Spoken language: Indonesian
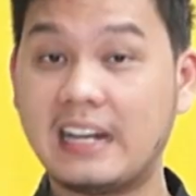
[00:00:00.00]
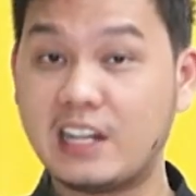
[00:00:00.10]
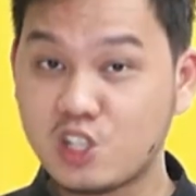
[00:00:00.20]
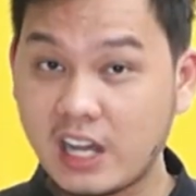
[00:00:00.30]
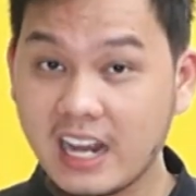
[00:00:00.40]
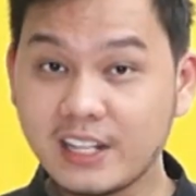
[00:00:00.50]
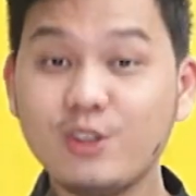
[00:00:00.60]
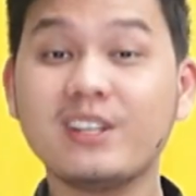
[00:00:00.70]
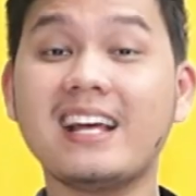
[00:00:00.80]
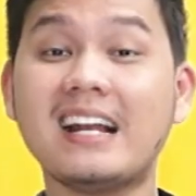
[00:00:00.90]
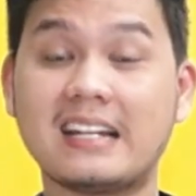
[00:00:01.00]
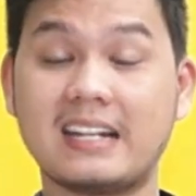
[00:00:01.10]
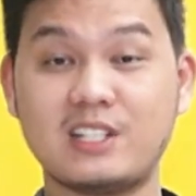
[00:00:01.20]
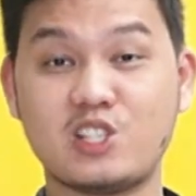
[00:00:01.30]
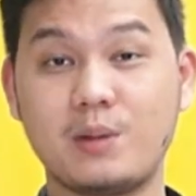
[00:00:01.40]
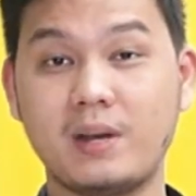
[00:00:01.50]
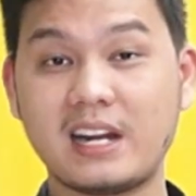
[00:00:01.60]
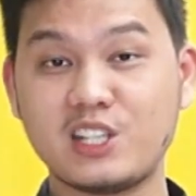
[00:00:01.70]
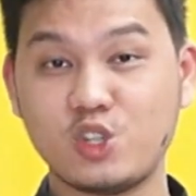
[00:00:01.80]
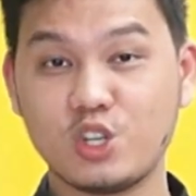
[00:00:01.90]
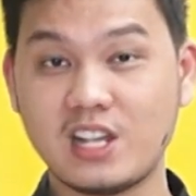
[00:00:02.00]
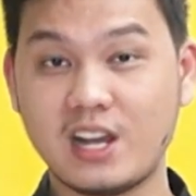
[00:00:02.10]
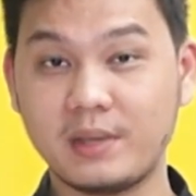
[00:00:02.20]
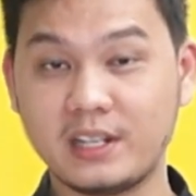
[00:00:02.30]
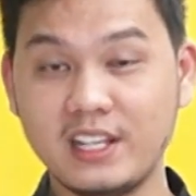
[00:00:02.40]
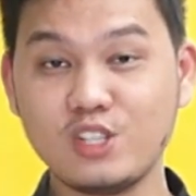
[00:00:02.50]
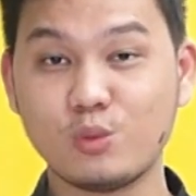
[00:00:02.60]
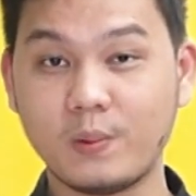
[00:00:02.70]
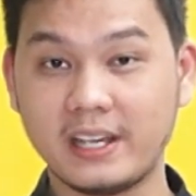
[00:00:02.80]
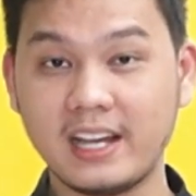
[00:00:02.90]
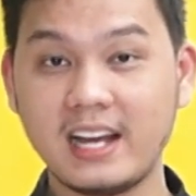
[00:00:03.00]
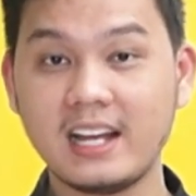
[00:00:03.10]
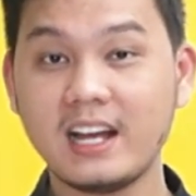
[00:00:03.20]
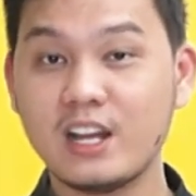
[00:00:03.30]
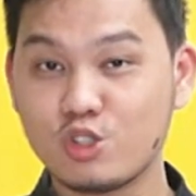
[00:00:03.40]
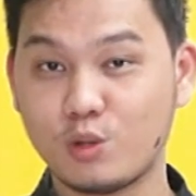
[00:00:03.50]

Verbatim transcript: Nah sekarang yuk kenalan sama rasio saham ini supaya